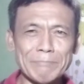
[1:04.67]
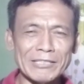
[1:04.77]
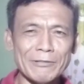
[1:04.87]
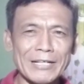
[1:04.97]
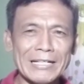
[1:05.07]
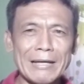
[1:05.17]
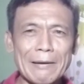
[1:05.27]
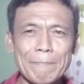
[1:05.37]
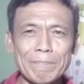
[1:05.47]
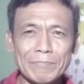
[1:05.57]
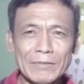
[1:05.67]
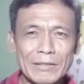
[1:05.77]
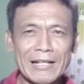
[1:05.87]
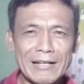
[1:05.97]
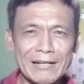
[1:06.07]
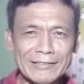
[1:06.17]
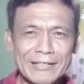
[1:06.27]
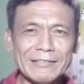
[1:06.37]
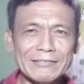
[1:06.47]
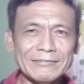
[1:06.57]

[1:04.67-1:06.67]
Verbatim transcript: pasaway na nilalang niya,